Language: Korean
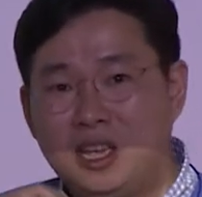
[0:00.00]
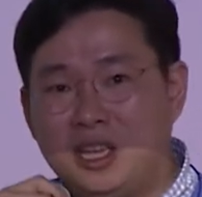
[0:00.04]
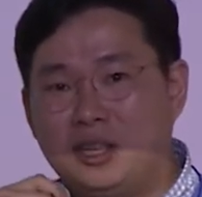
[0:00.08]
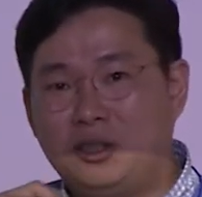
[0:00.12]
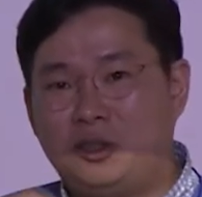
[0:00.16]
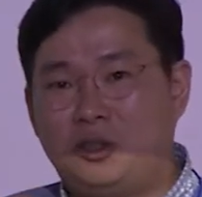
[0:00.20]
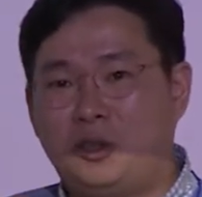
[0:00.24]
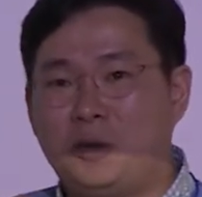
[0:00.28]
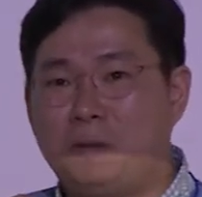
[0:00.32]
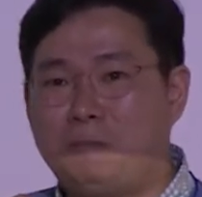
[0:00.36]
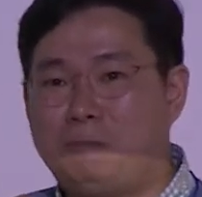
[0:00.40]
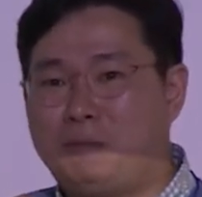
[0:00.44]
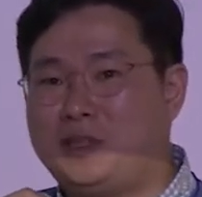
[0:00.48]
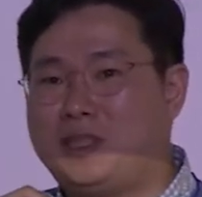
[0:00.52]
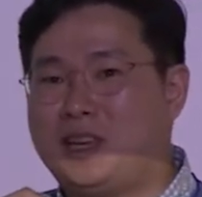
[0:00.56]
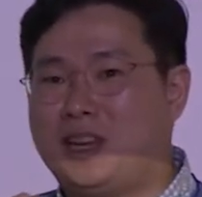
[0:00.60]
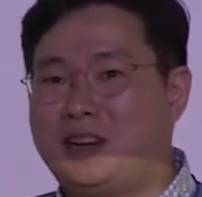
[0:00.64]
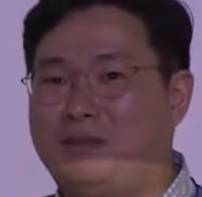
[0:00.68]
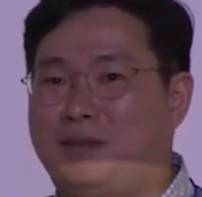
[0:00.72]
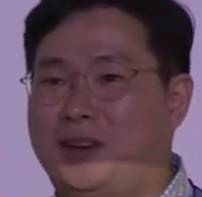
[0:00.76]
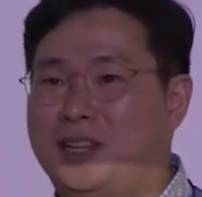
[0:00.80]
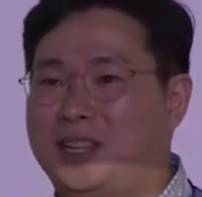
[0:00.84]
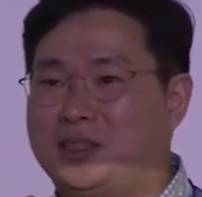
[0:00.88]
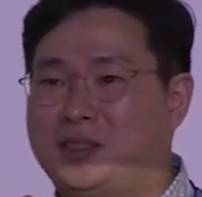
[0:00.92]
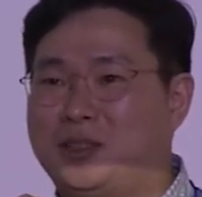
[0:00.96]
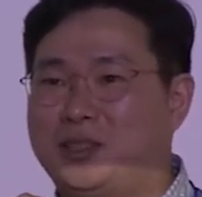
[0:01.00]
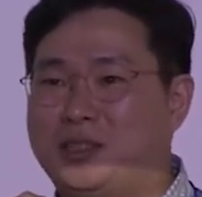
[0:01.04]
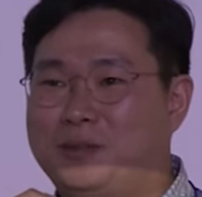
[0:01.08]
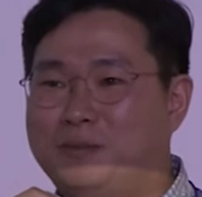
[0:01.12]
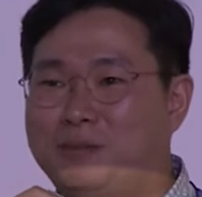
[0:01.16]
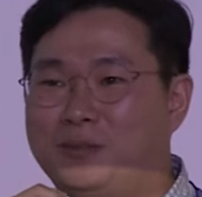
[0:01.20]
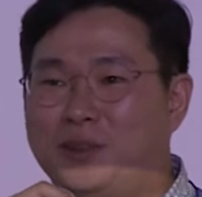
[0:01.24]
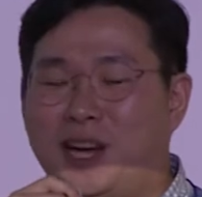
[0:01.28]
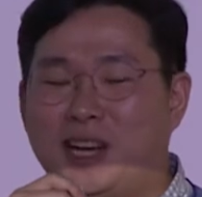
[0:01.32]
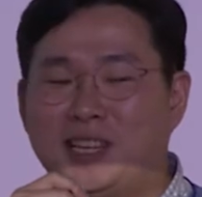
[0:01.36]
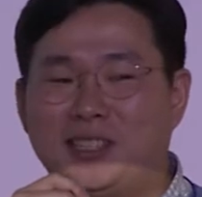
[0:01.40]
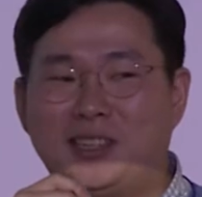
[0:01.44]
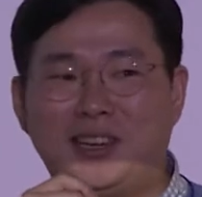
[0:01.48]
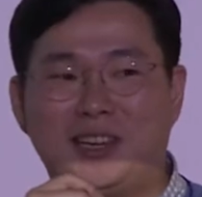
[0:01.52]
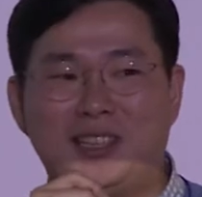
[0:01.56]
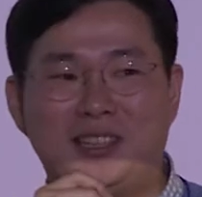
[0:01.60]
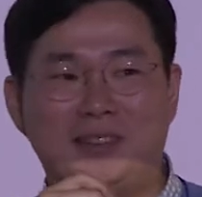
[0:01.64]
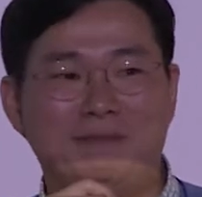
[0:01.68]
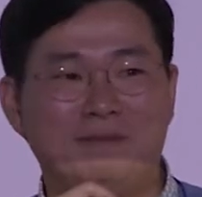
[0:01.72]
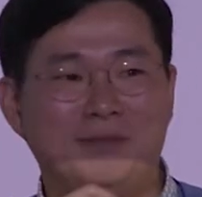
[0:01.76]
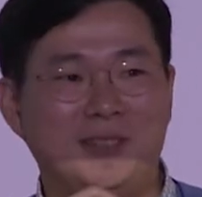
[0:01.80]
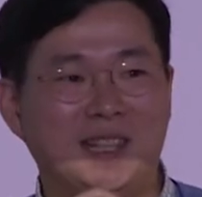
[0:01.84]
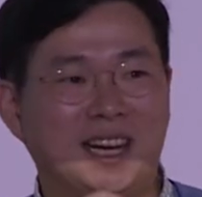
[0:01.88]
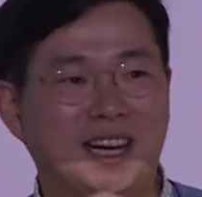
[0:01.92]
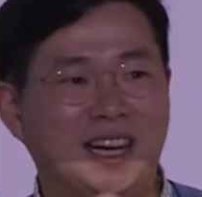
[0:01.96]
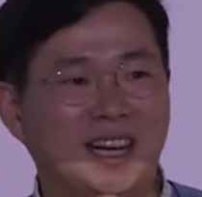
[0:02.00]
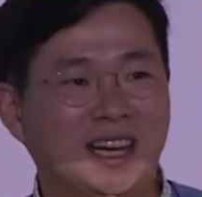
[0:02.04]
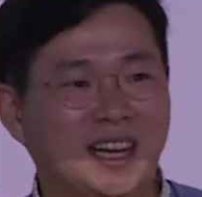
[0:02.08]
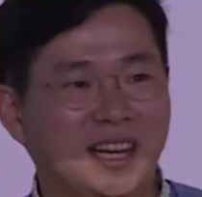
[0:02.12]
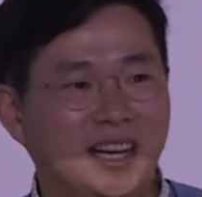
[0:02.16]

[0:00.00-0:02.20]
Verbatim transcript: 취업 비자를 받아서 근무하셔야 됩니다.